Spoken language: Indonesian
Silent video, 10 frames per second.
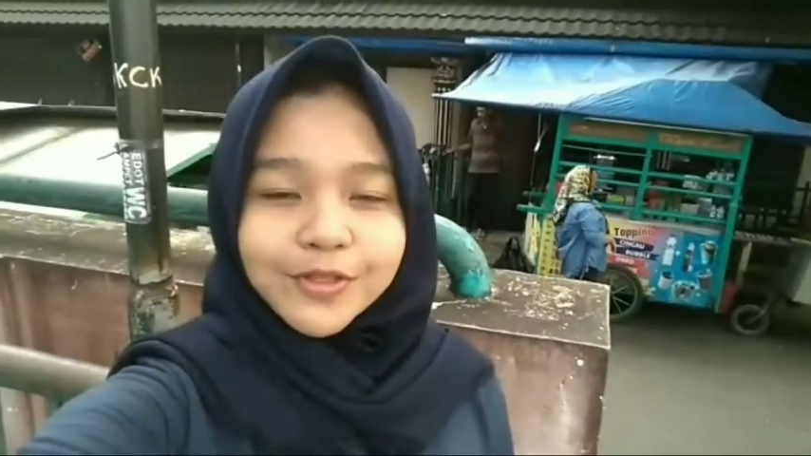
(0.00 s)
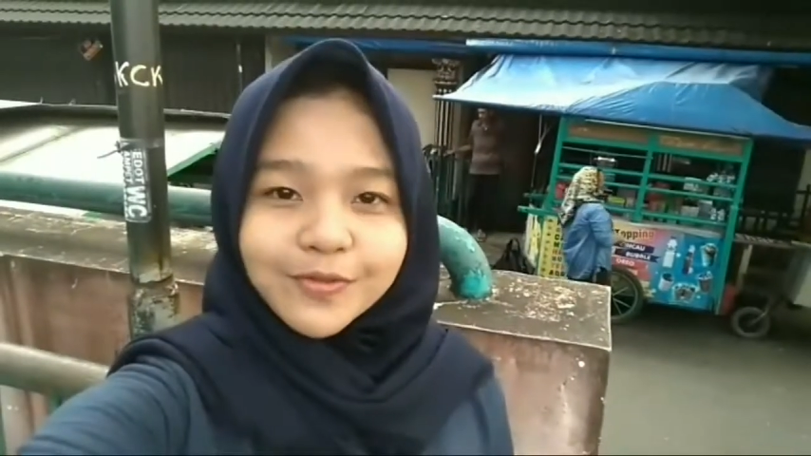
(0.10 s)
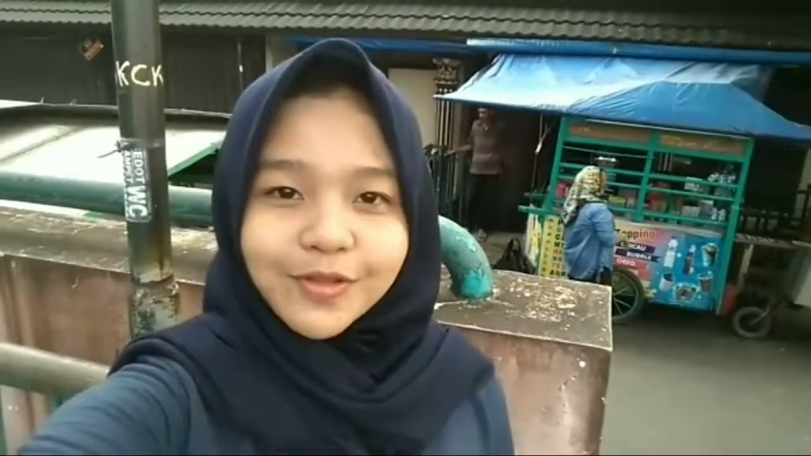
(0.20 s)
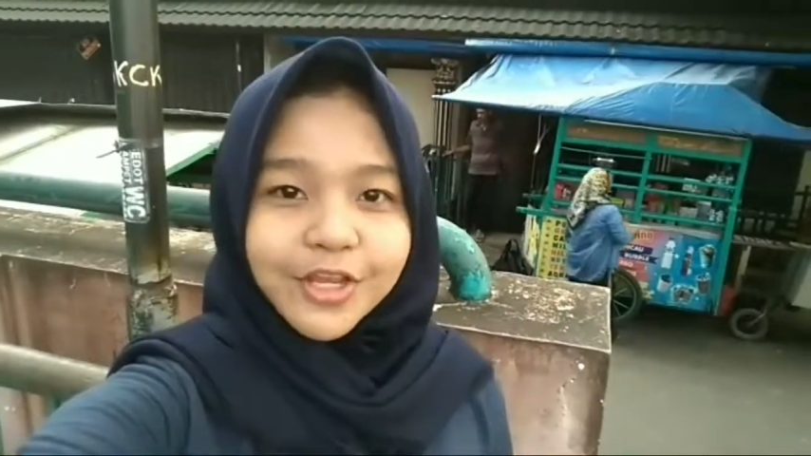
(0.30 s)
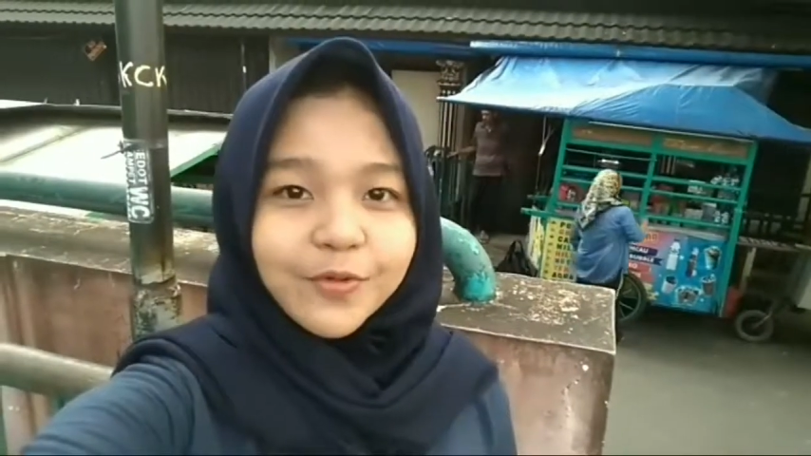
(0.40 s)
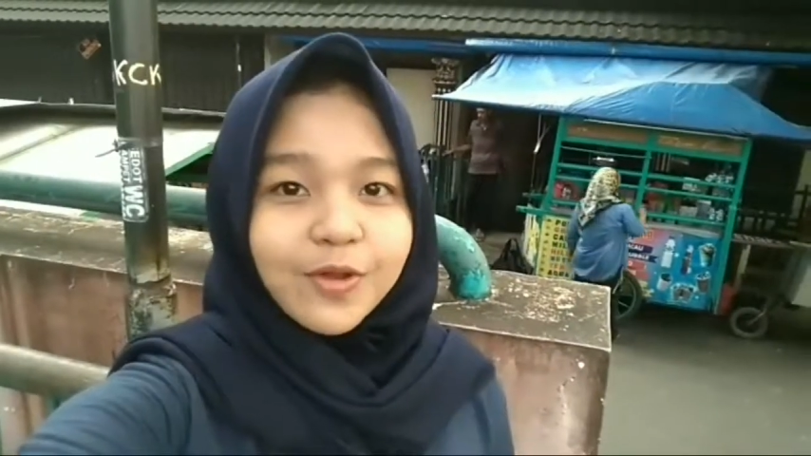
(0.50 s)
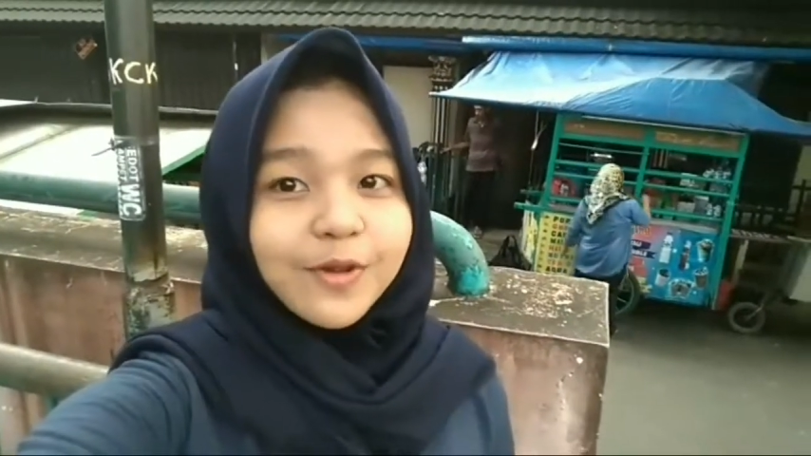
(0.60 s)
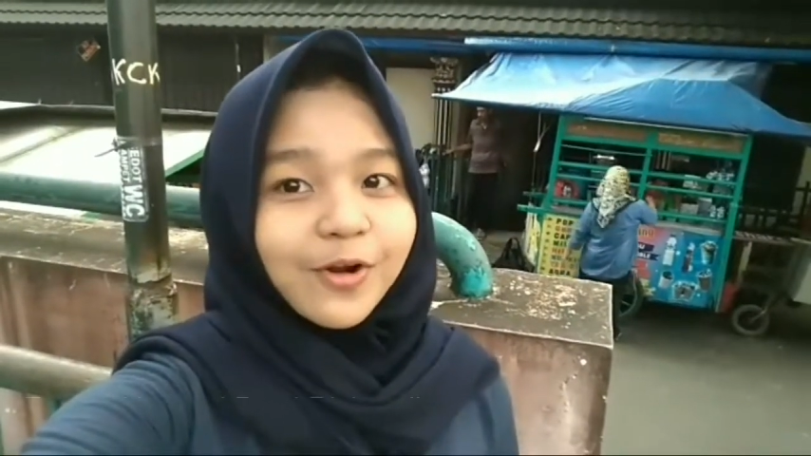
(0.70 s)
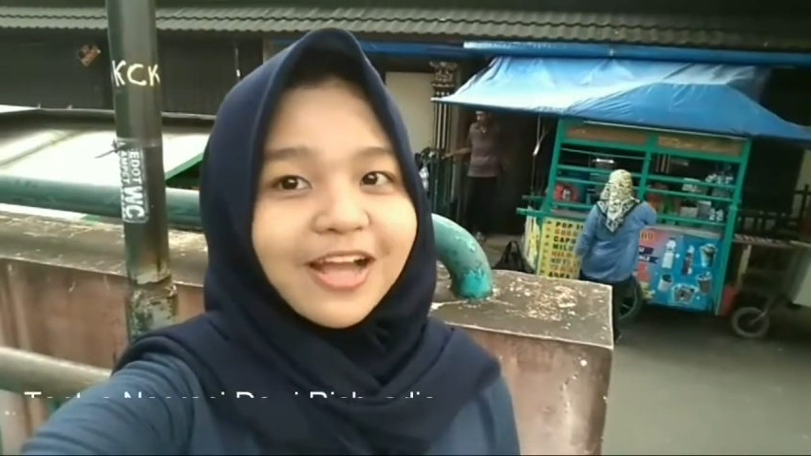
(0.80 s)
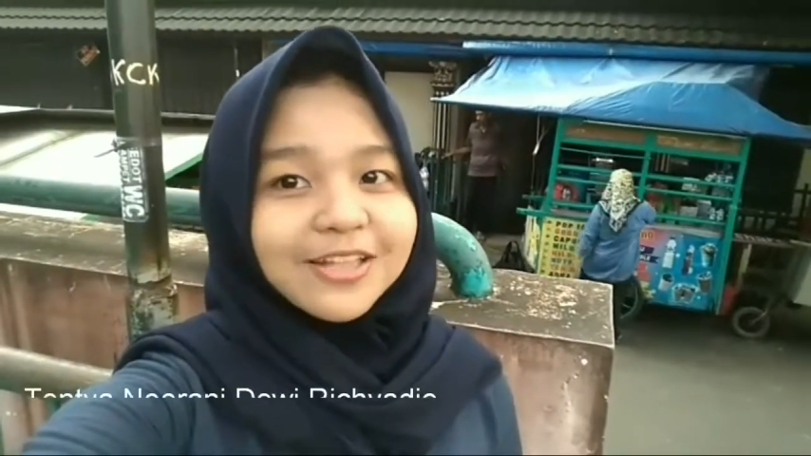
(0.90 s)
warahmatullahi
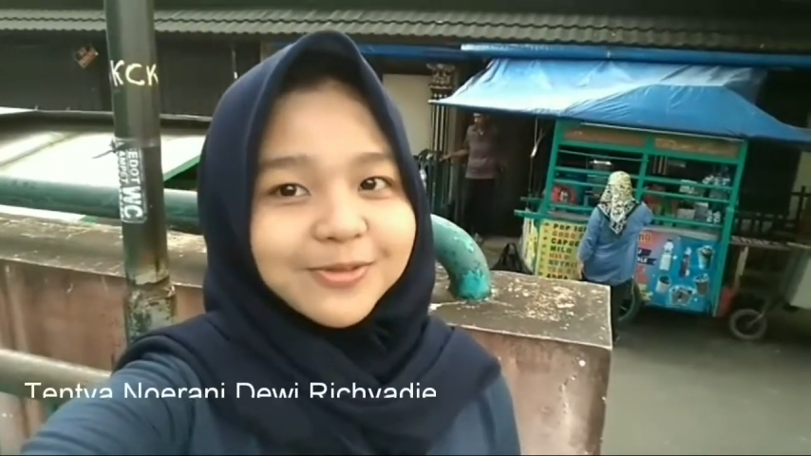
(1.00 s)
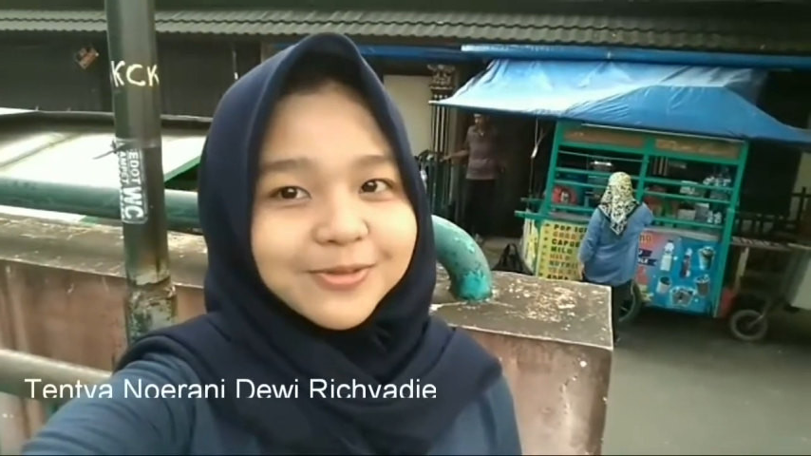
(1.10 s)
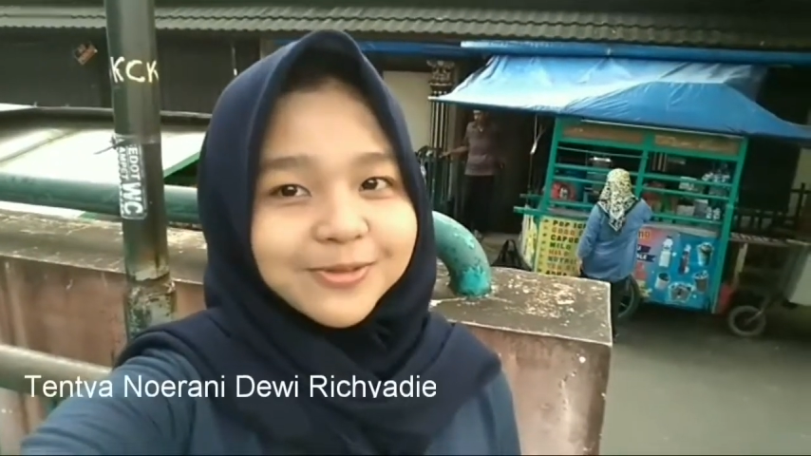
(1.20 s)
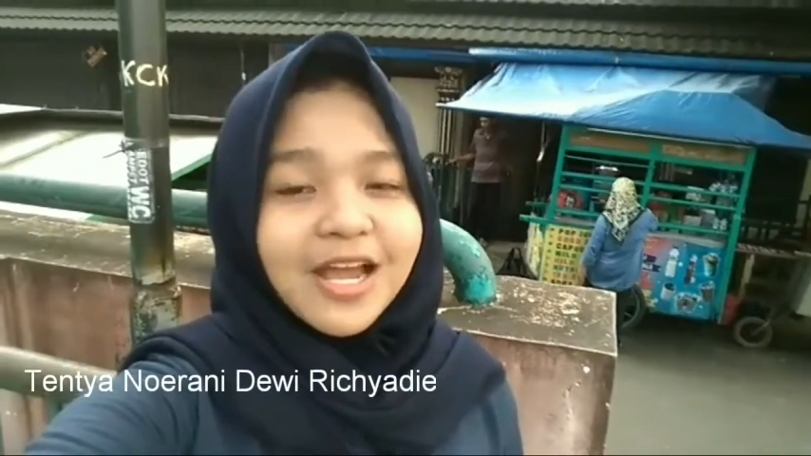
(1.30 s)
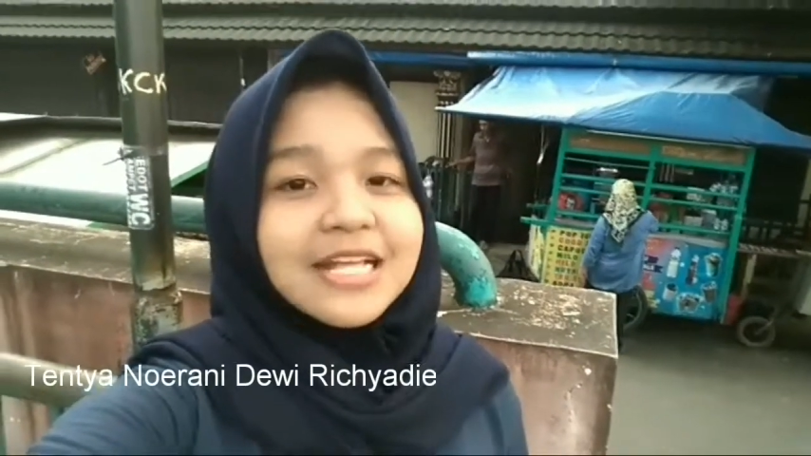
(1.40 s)
wabarakatuh